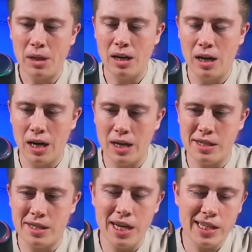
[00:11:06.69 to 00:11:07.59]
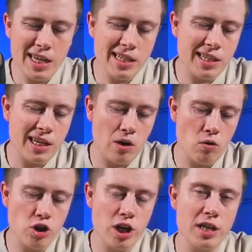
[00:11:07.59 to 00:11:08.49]
Э, здесь есть
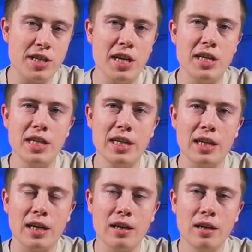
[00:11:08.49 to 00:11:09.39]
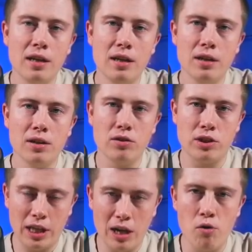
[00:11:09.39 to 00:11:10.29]
хорошая середина. То
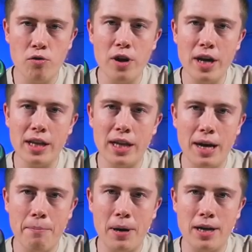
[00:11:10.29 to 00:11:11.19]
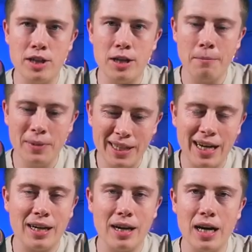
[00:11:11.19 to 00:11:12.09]
есть она уверенная, опять же,
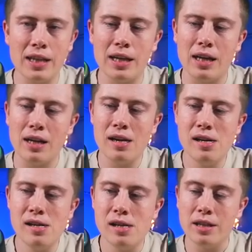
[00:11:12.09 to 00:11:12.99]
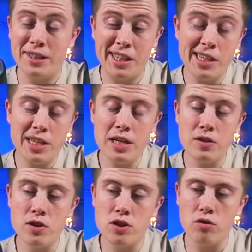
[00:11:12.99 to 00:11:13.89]
многогранная. Здесь
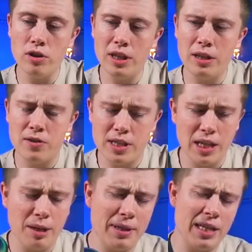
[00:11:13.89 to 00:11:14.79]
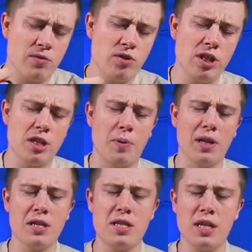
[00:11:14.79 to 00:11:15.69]
есть высокие, и в целом она звучит
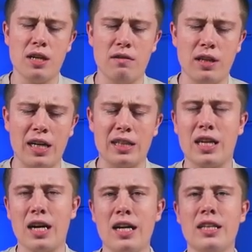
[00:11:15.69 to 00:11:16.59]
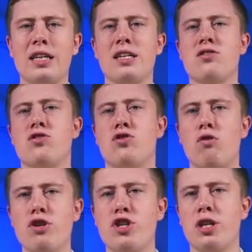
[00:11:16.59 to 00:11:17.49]
сбалансированно, открыто,
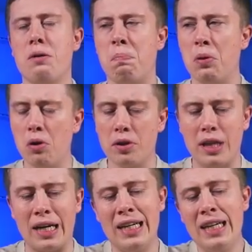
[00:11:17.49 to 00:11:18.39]
сочно, плотно.